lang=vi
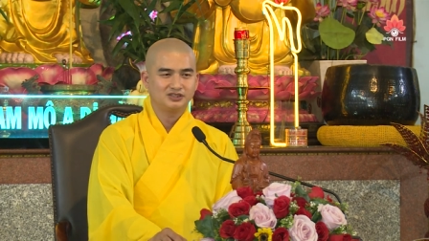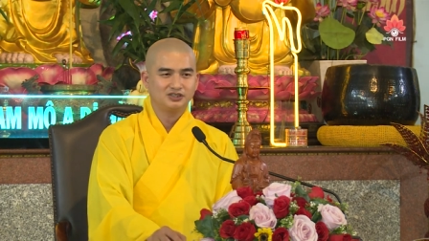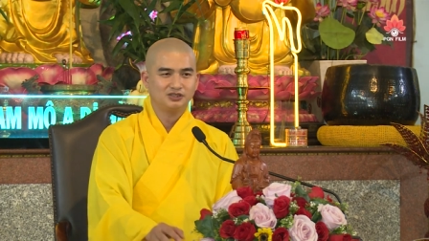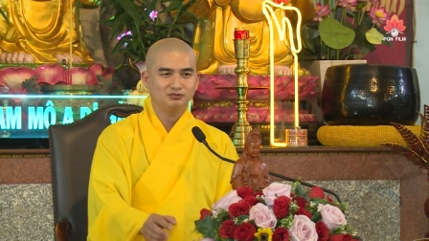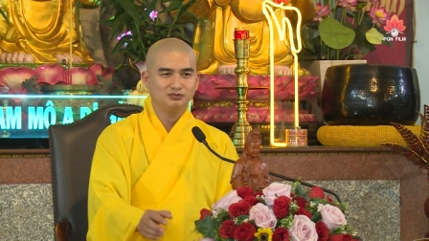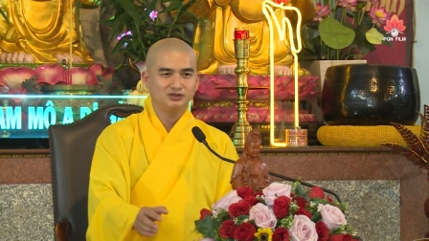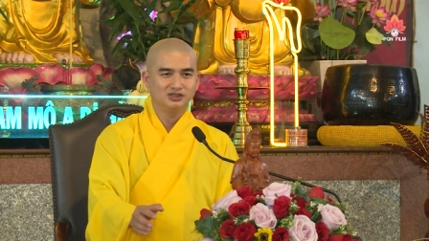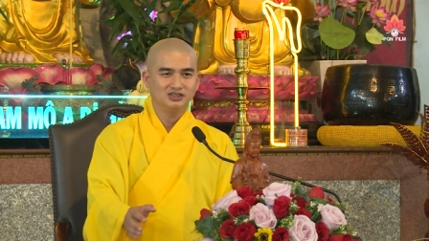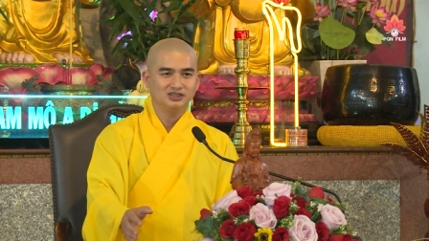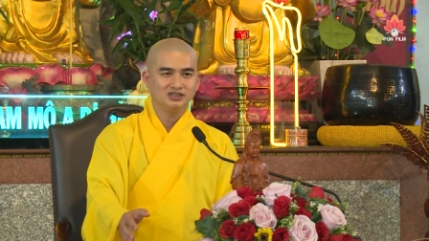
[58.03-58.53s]

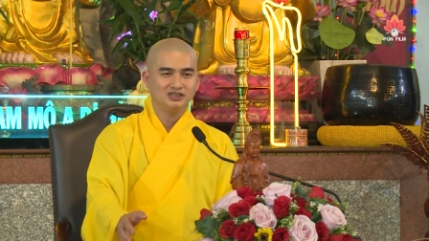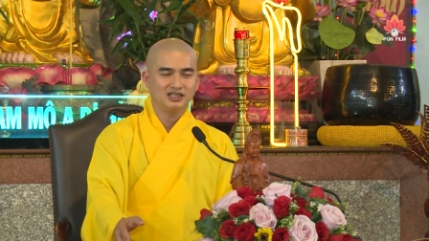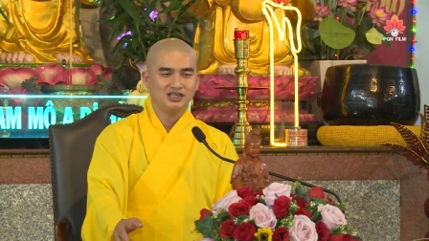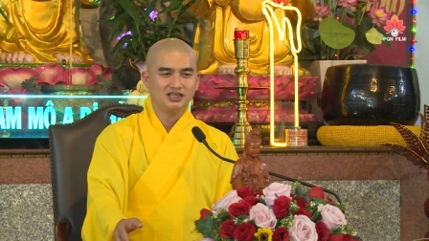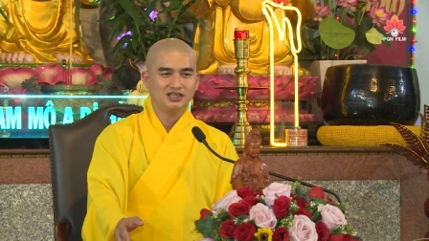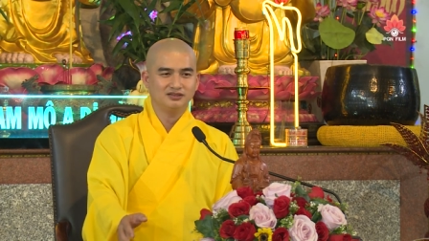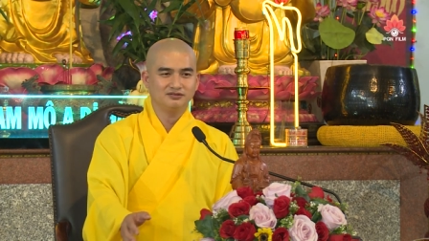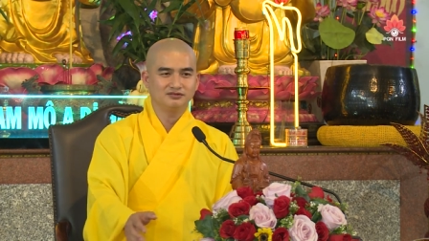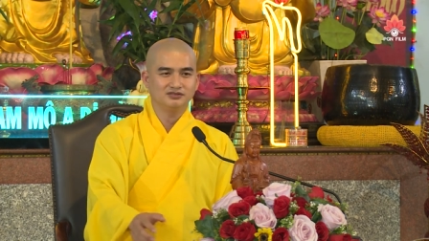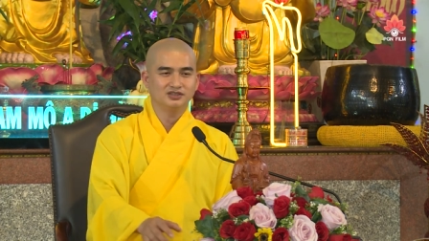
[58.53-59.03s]
trong những
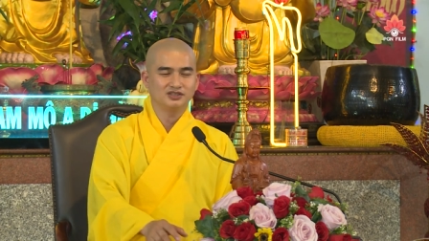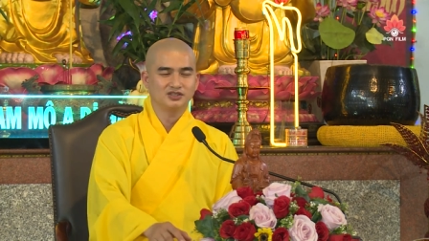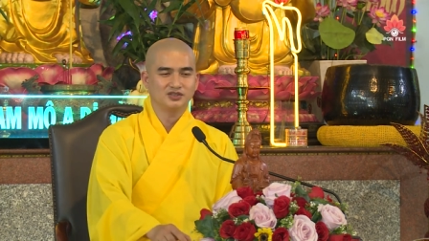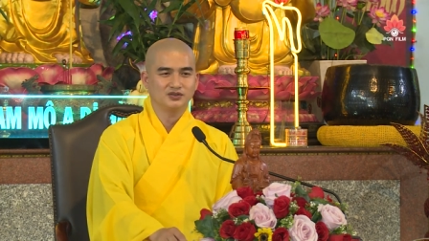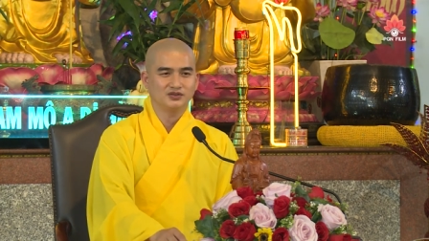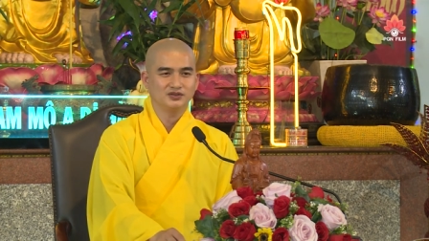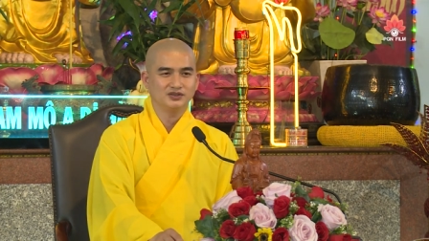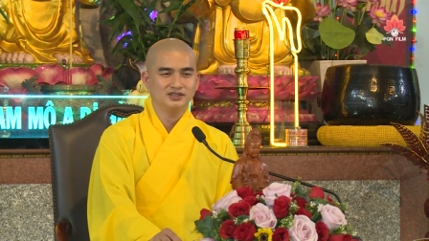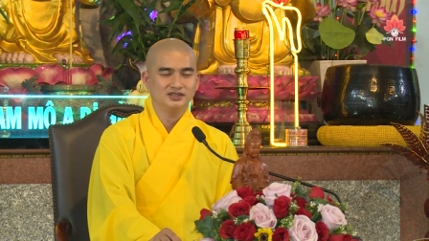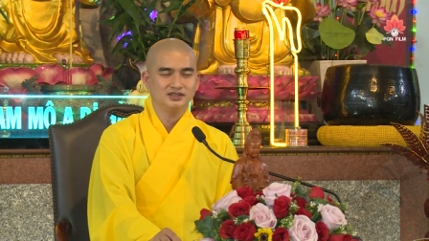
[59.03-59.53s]
ngày vừa
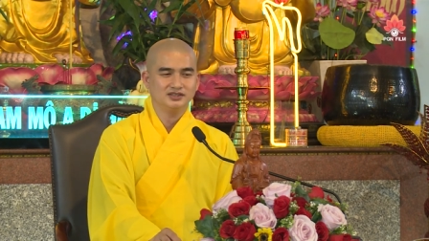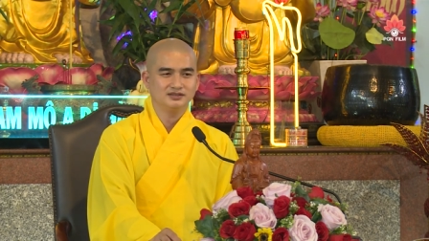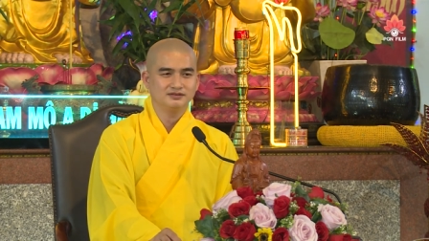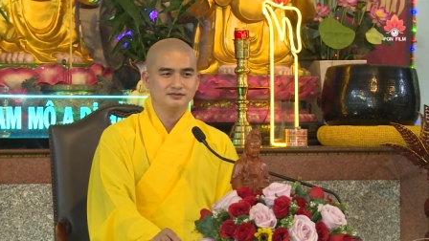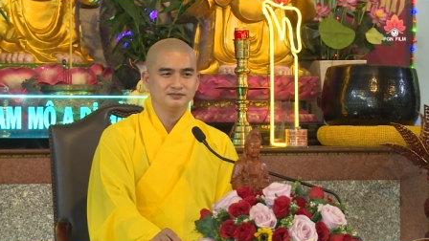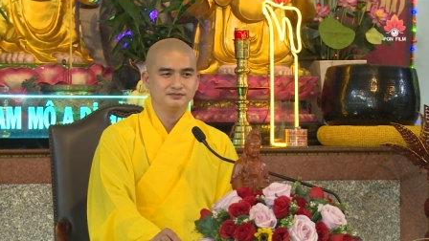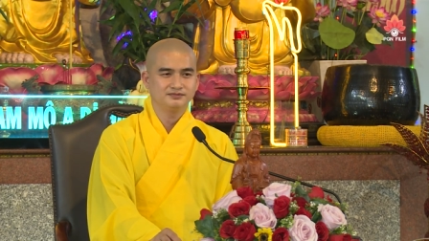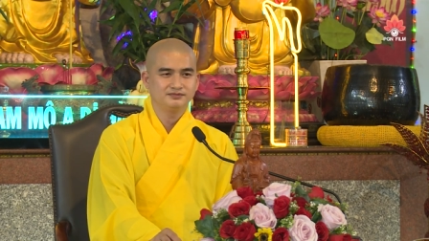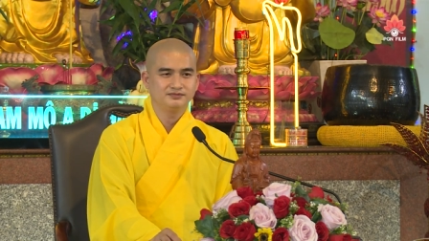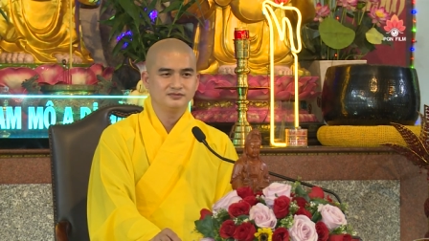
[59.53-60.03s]
rồi đó
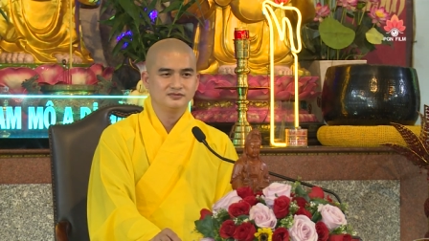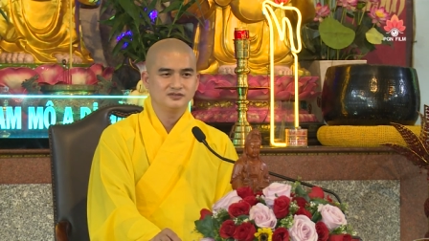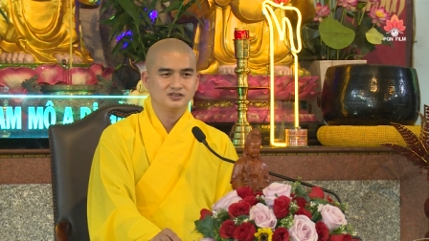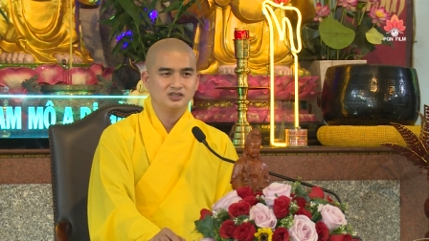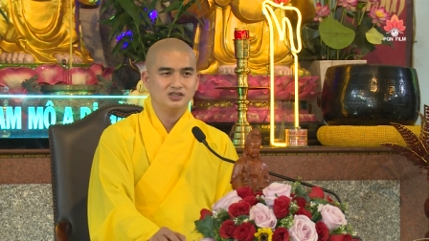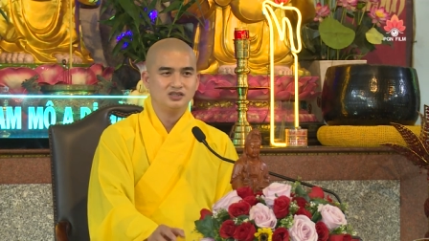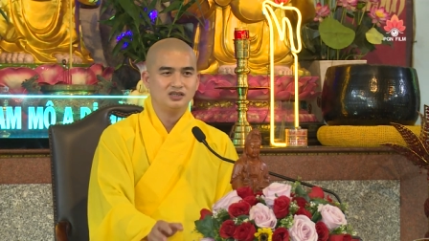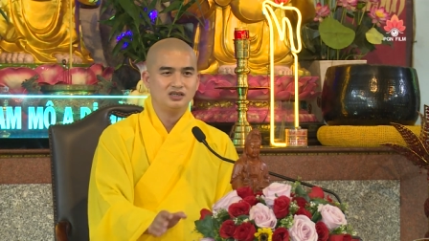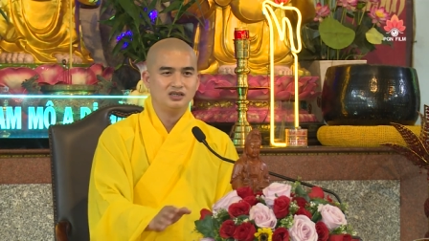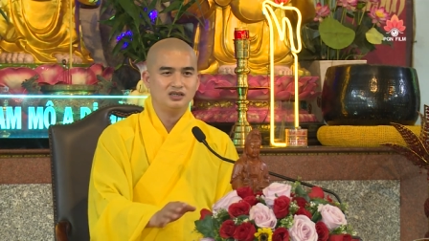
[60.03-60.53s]

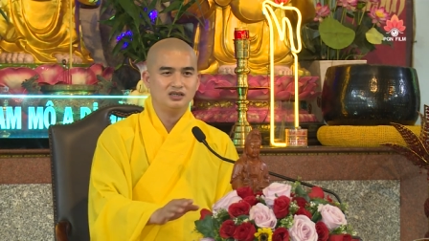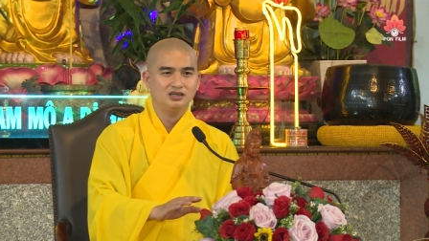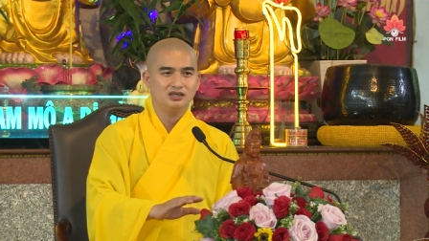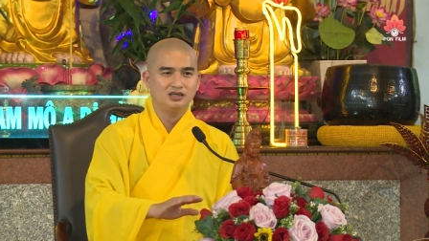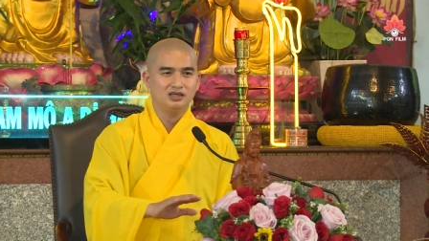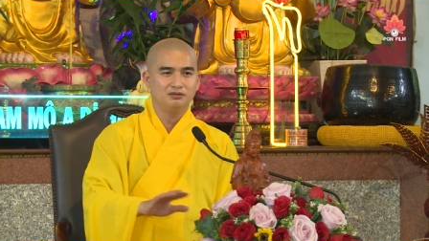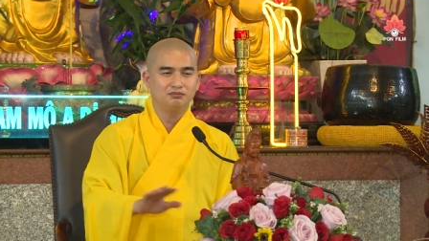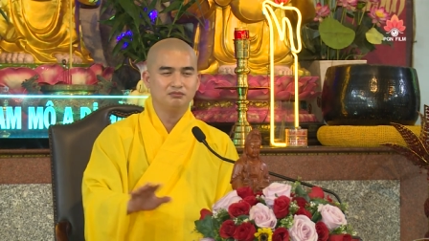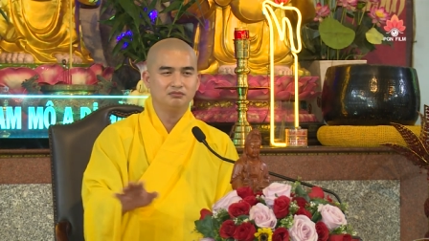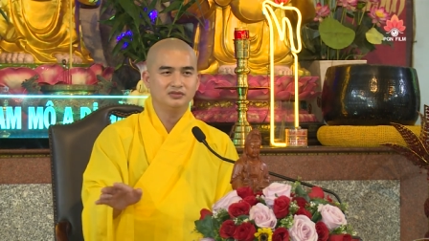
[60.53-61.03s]
nó
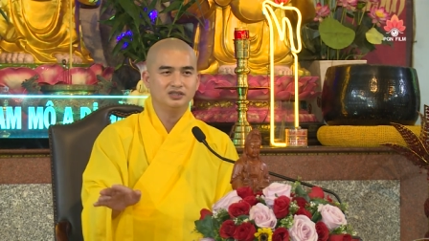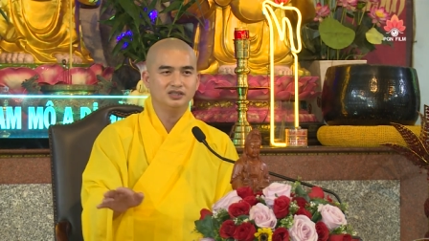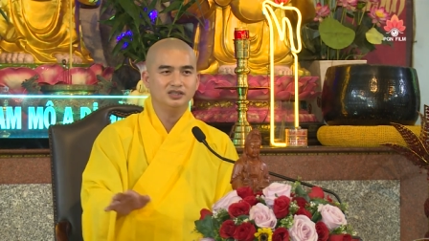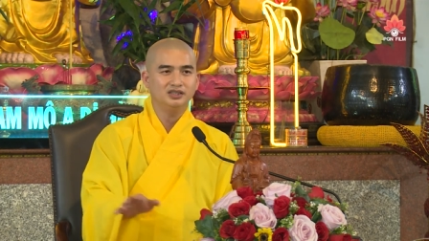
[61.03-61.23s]
ầm